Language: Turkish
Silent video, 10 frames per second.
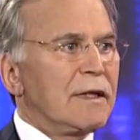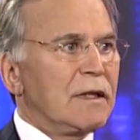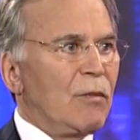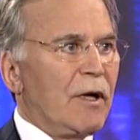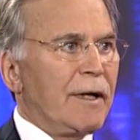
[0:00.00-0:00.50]

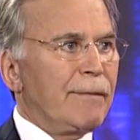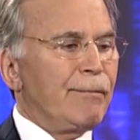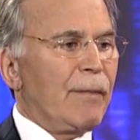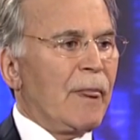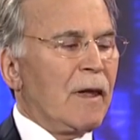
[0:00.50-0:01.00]
itibaren
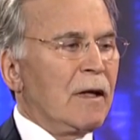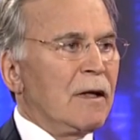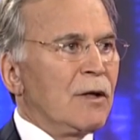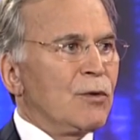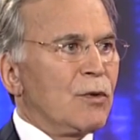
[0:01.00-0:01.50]

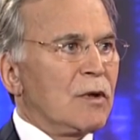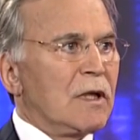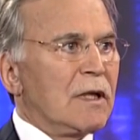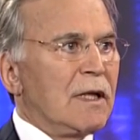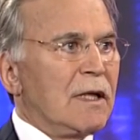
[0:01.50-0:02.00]

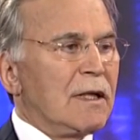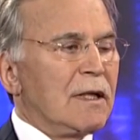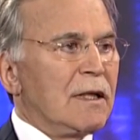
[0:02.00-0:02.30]
Türkiye'de